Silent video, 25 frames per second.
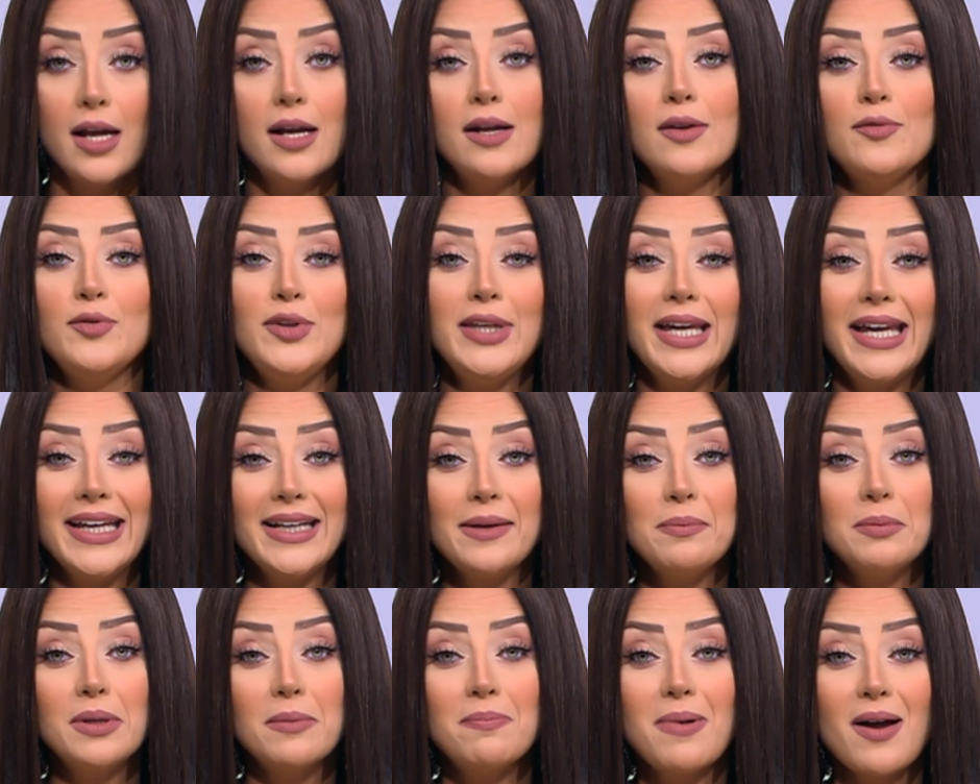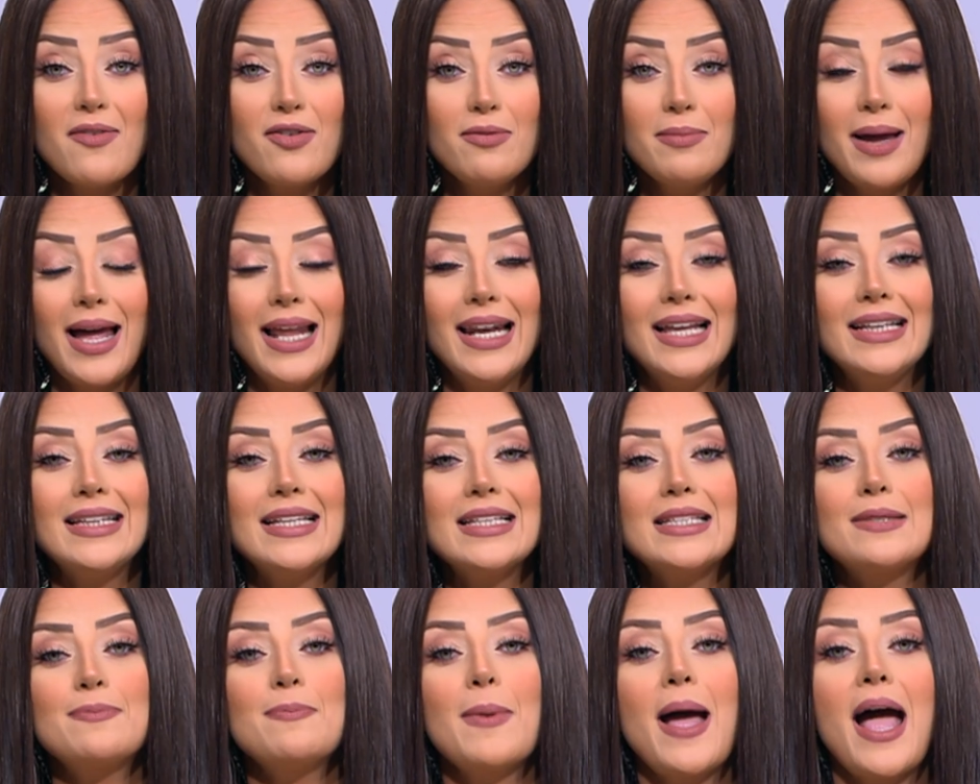في حاجه بتتباع في المحلات
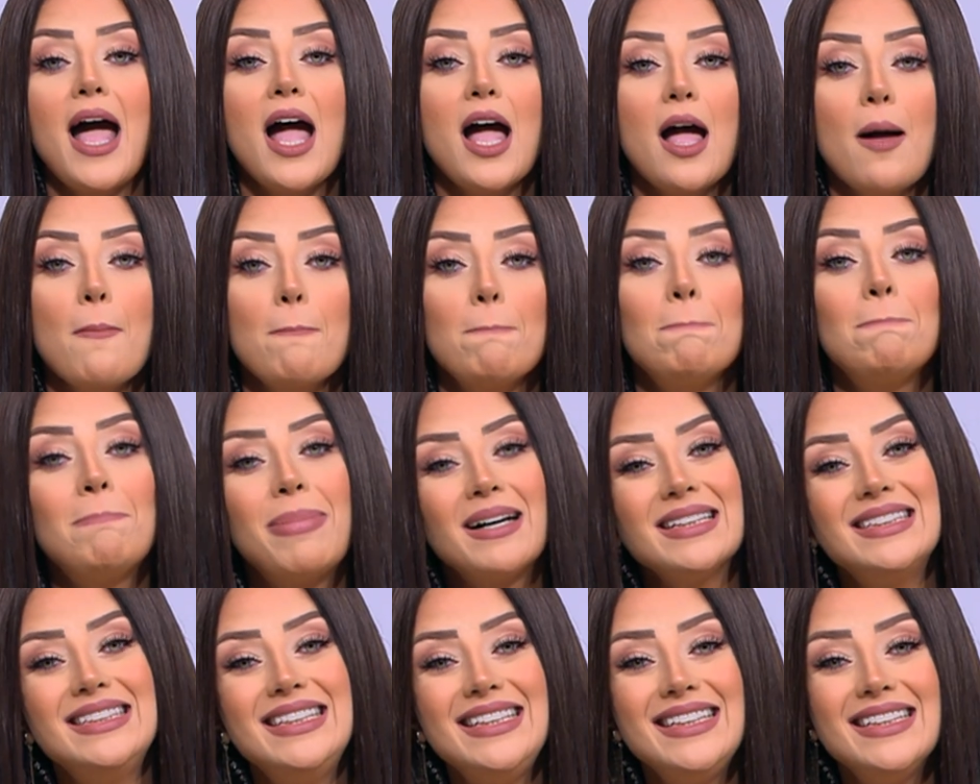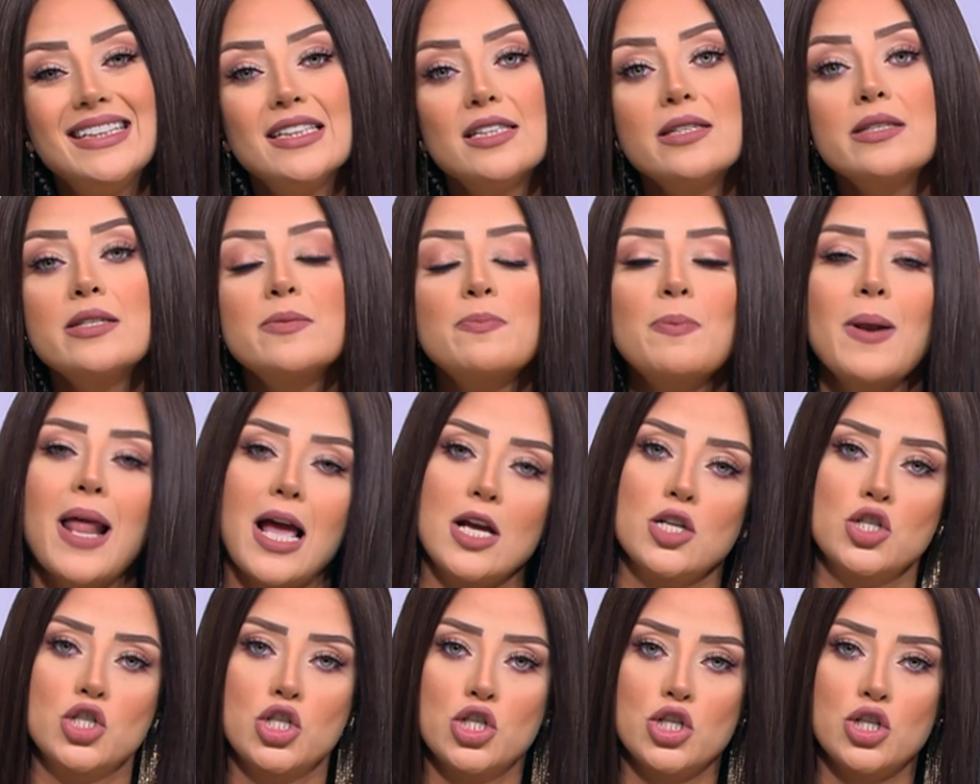اسمها بادي
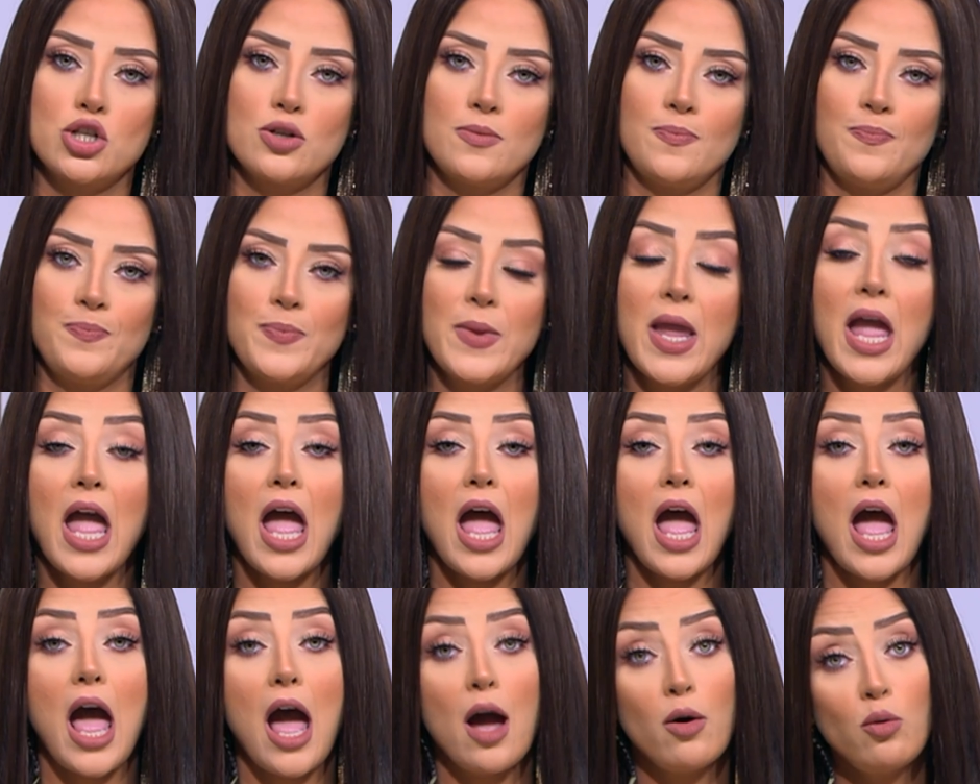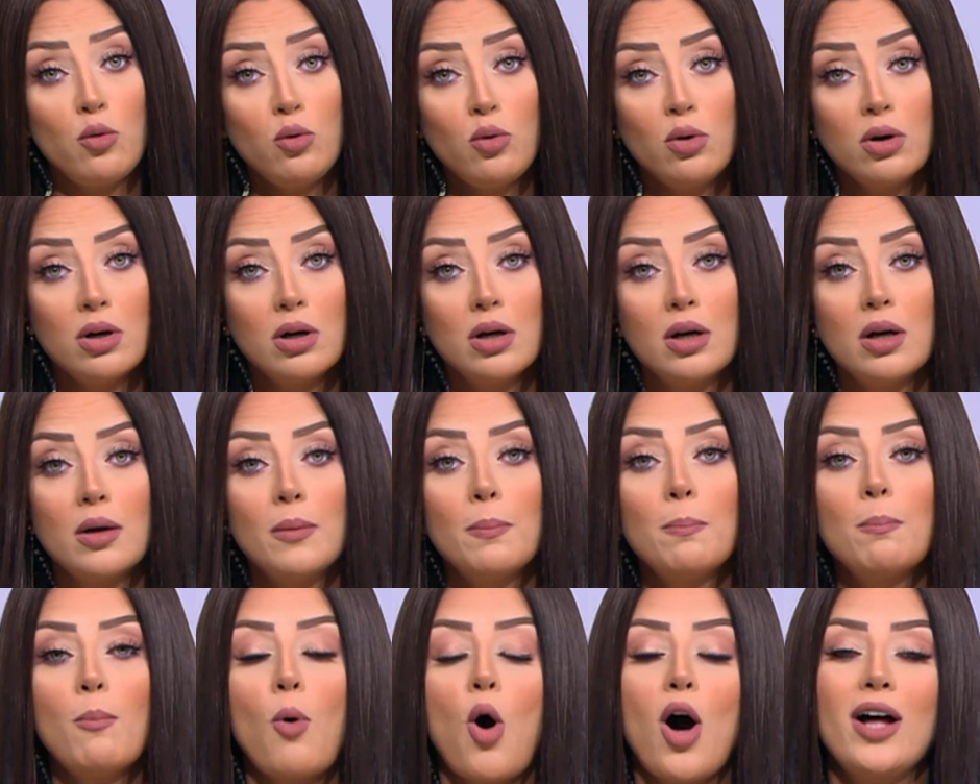سبلاش او
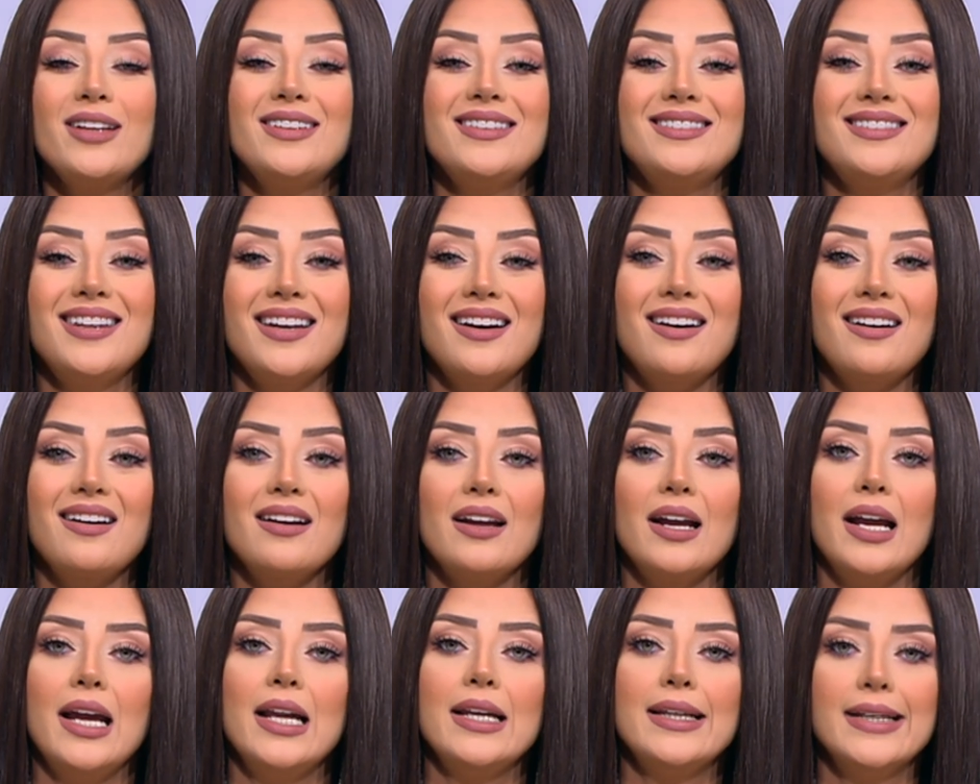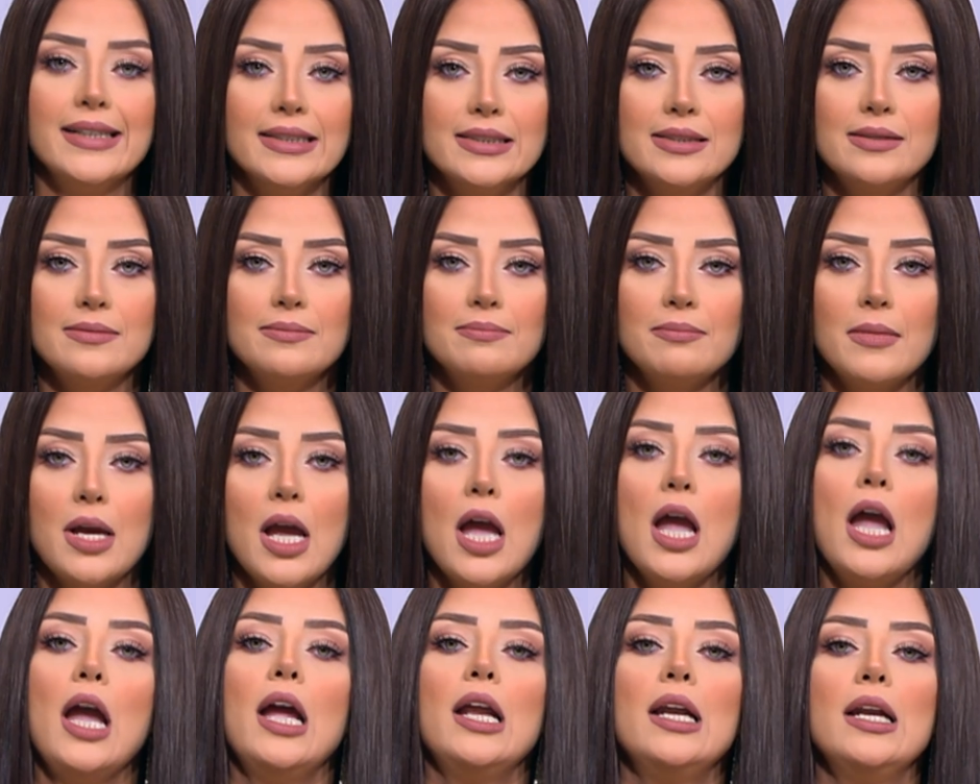معطر الجسم
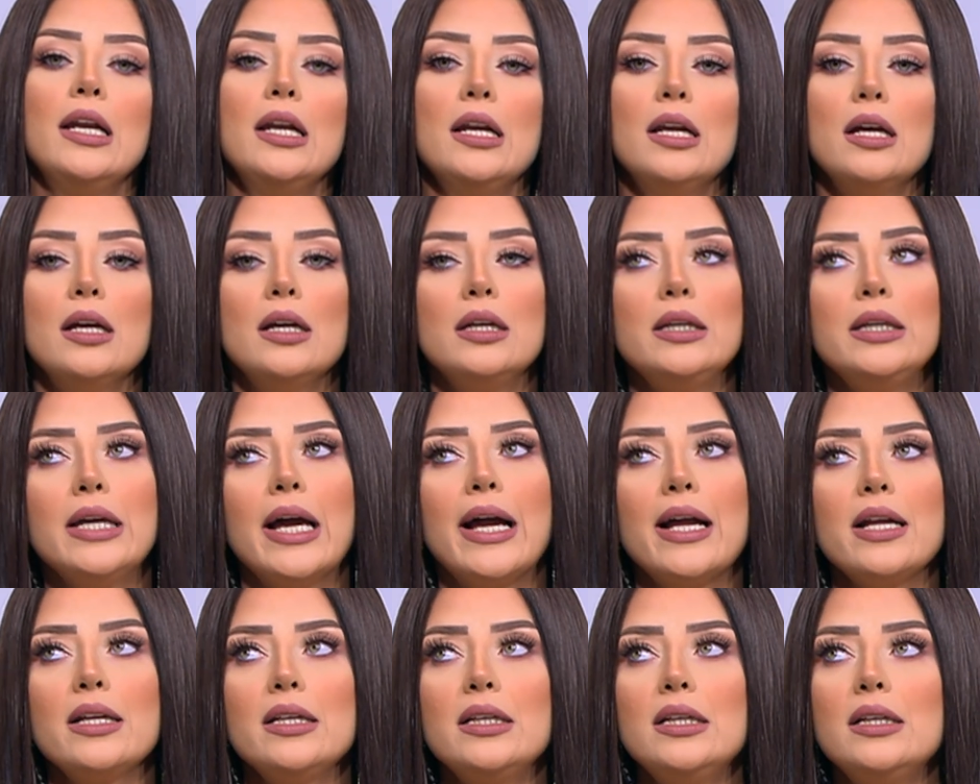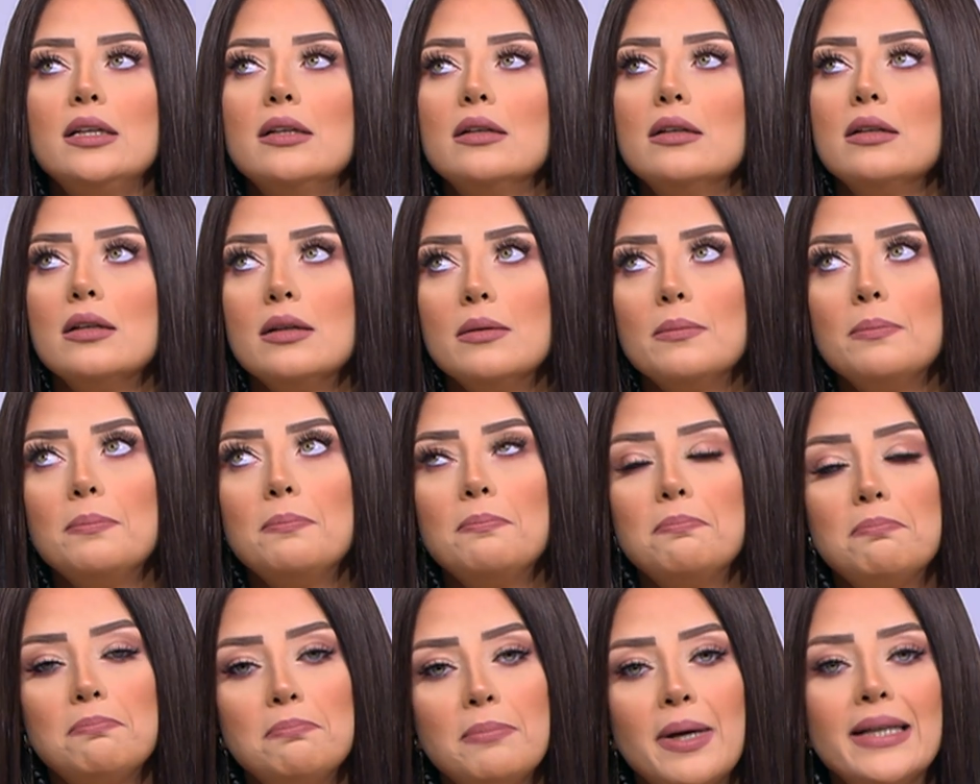اللي يعني
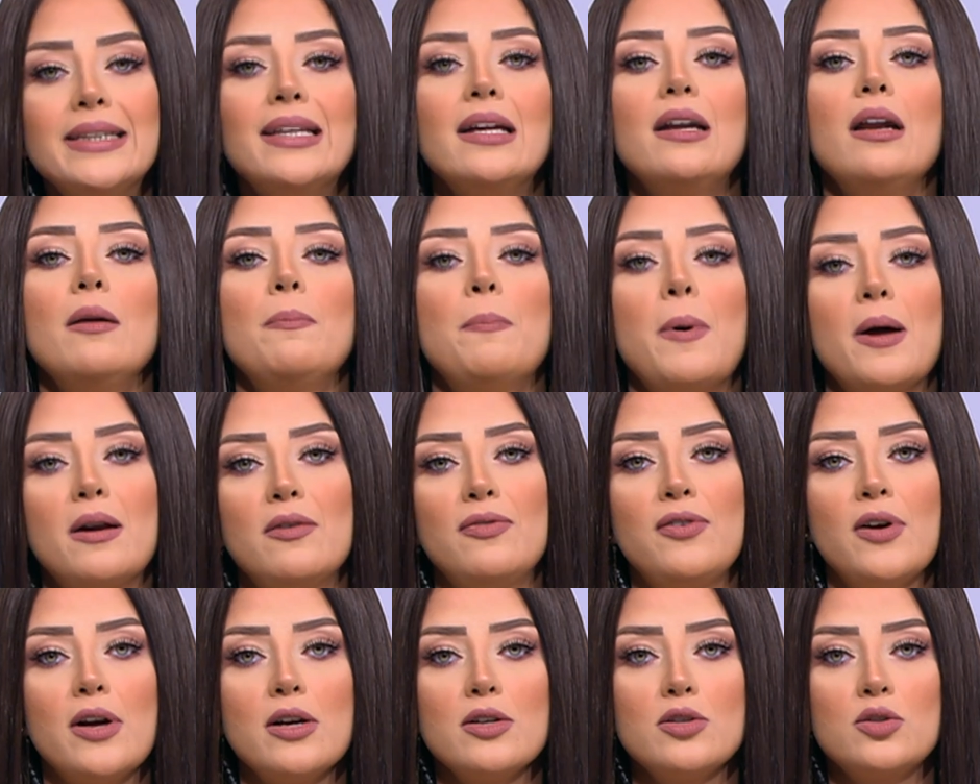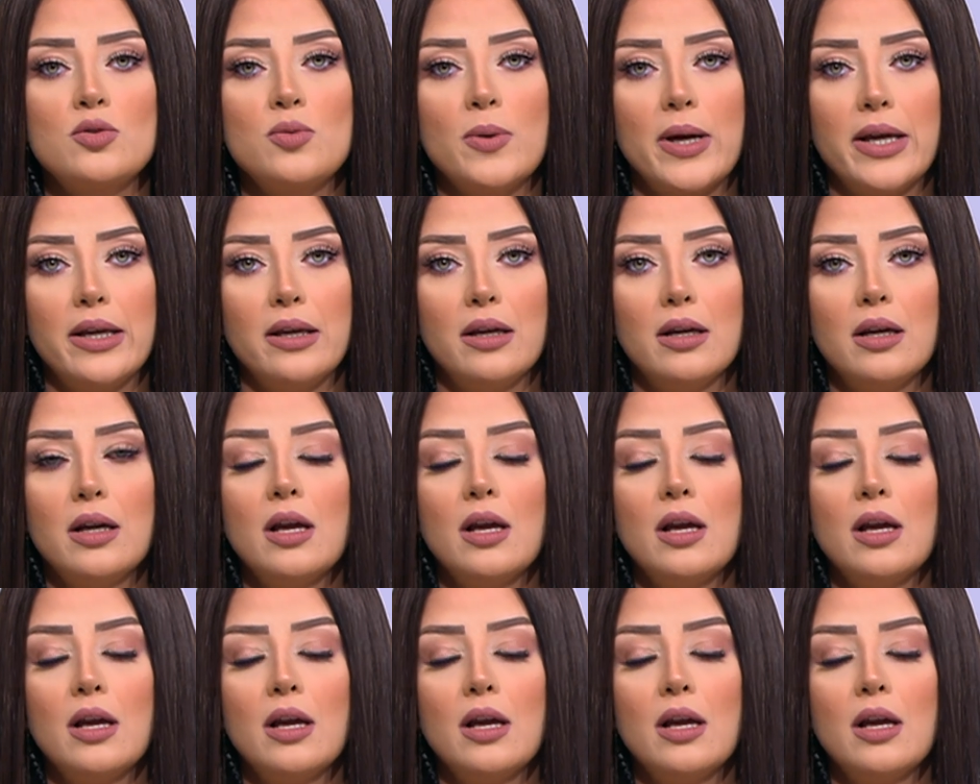بدل البارفان شوي